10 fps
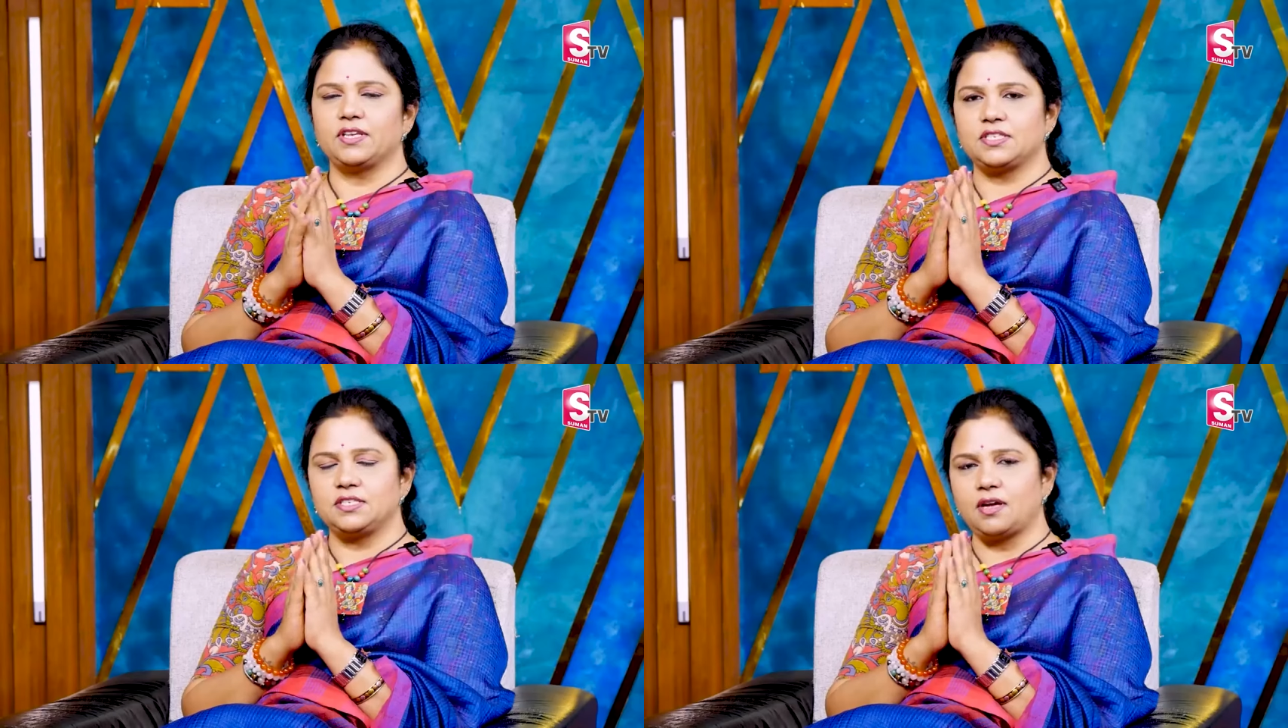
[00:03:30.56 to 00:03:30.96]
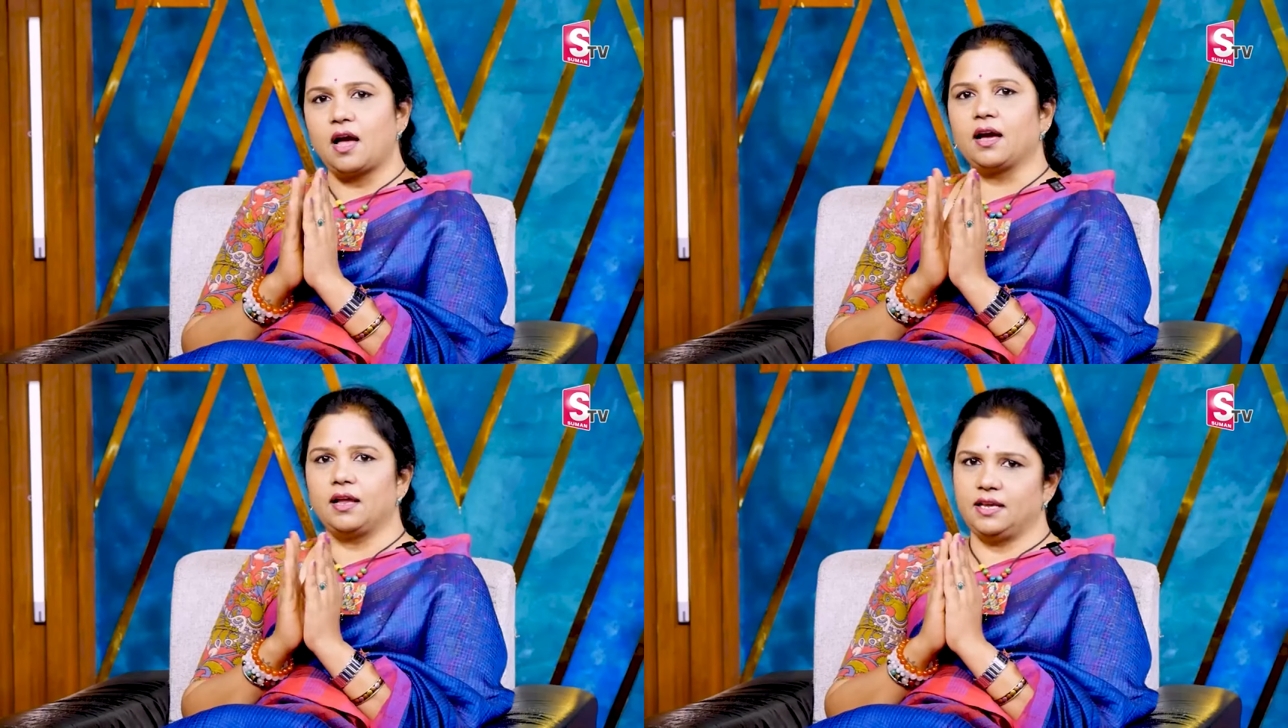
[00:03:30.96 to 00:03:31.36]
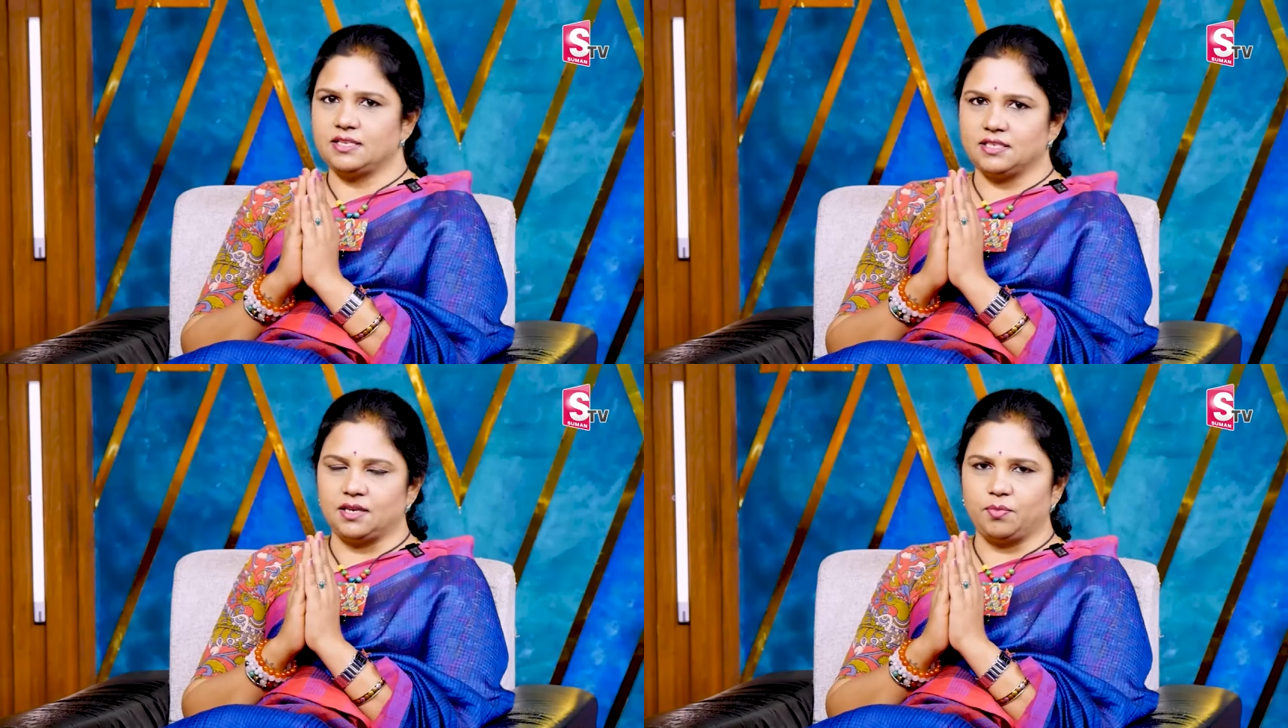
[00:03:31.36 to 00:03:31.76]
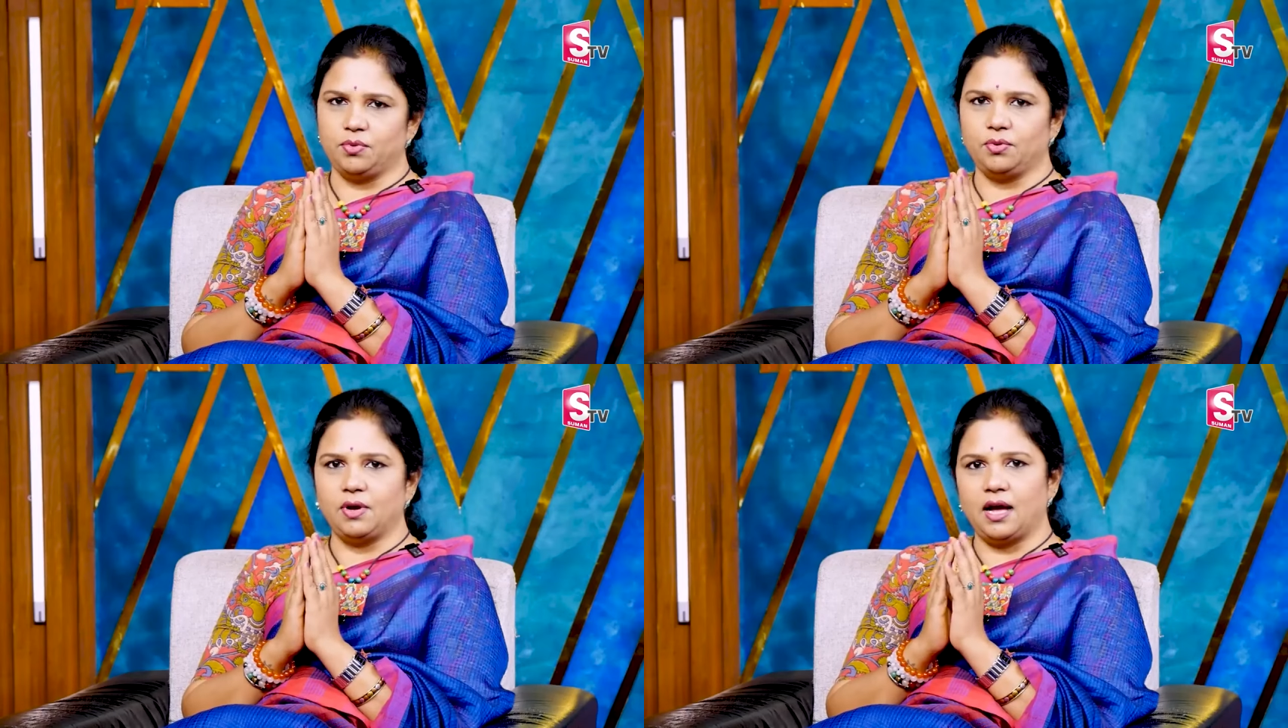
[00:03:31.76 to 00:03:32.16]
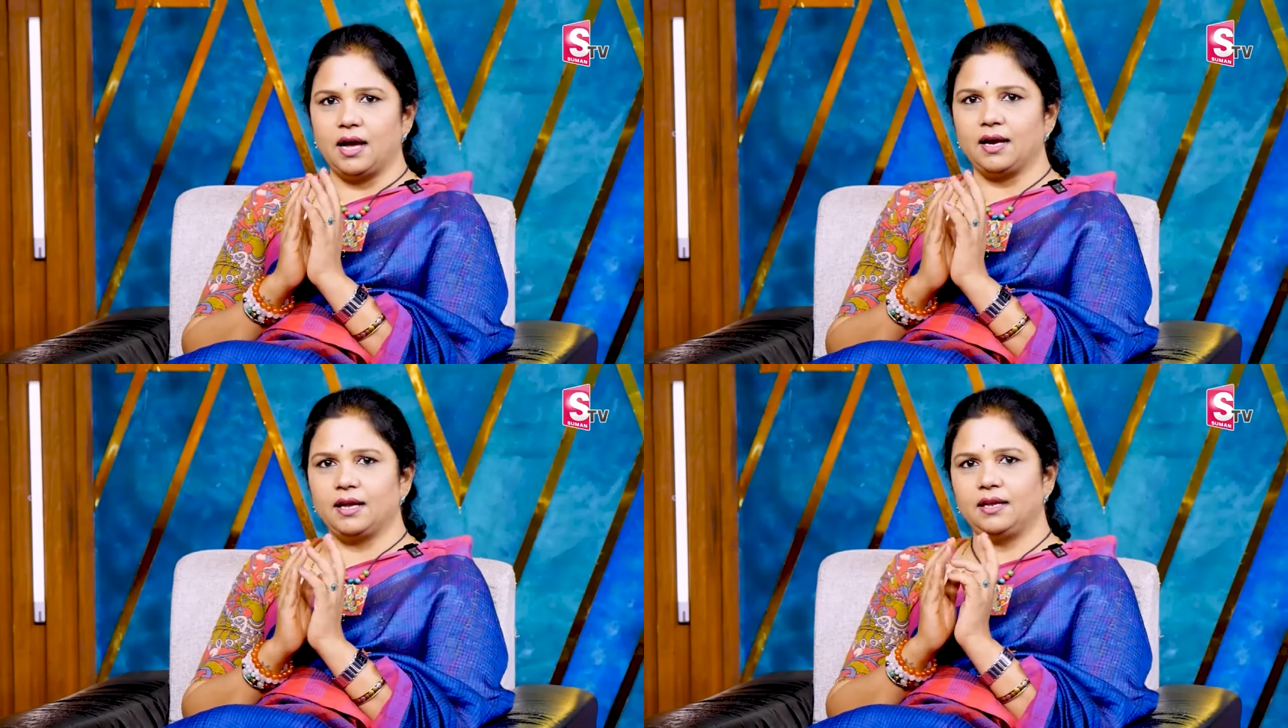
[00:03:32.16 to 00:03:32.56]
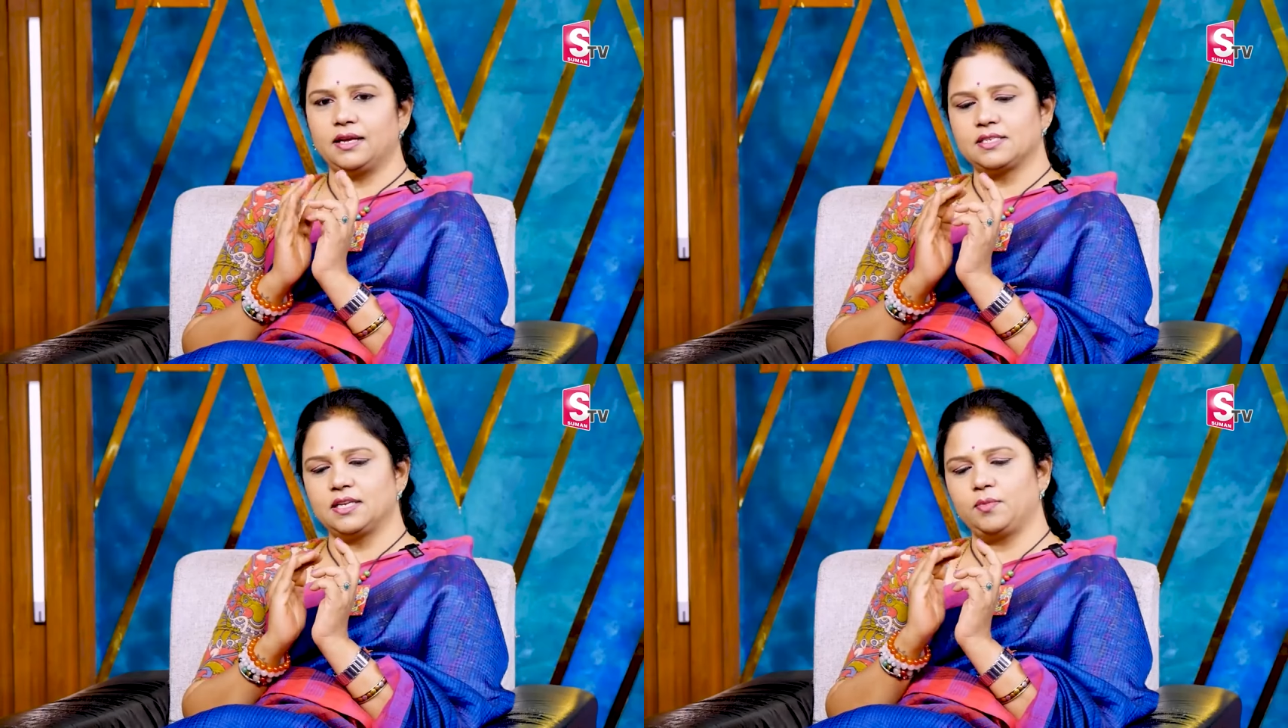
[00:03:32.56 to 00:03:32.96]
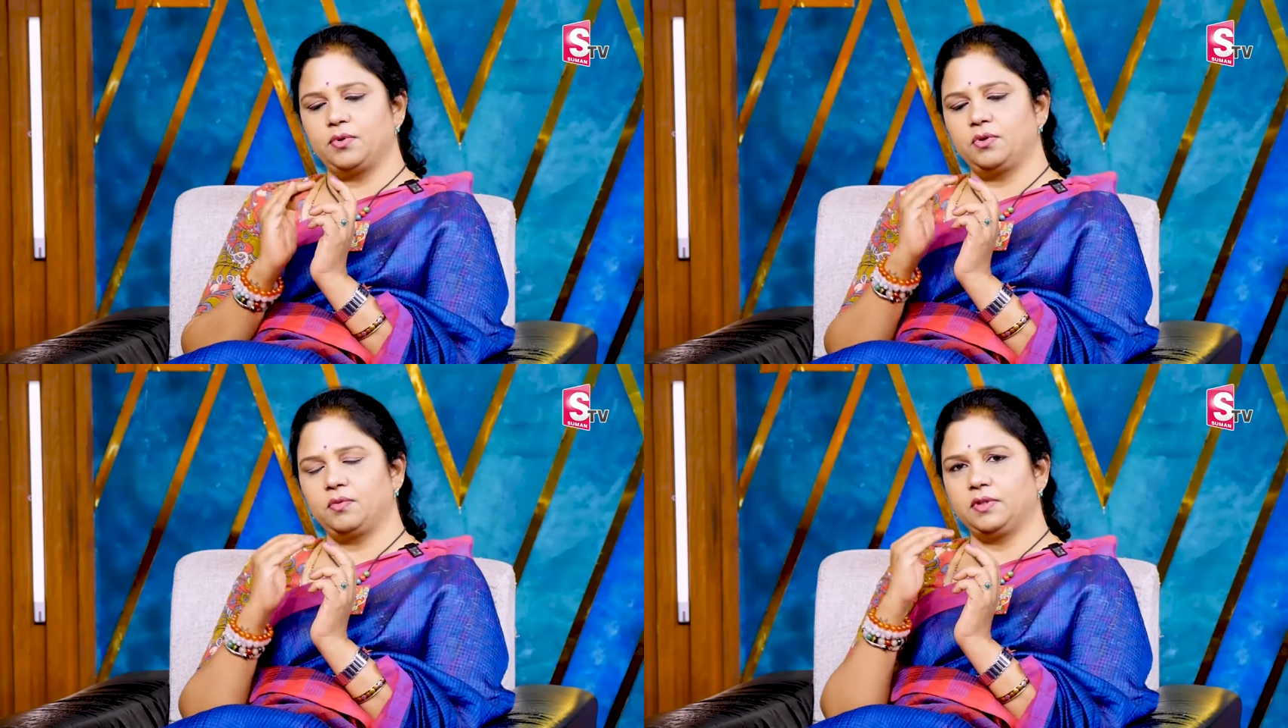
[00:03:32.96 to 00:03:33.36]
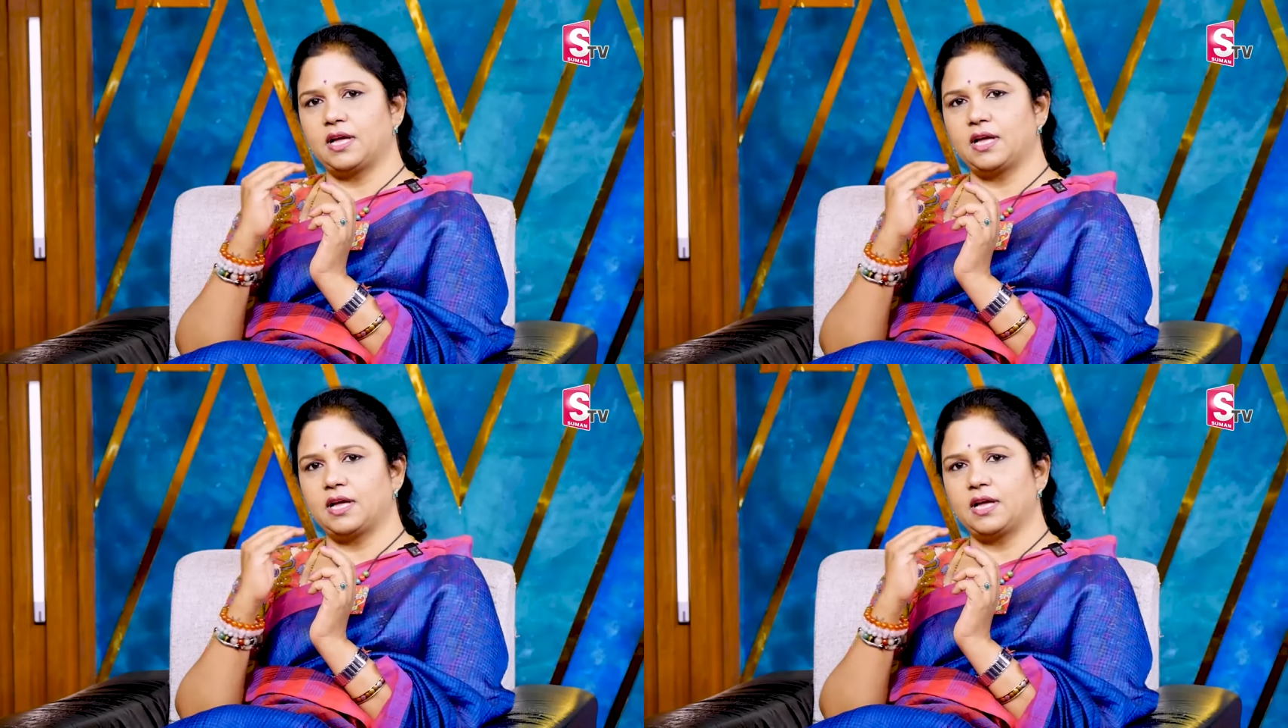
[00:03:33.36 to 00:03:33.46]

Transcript: ఫస్ట్ ఆకలి వేసినప్పుడు ఆకలి వేసినప్పుడు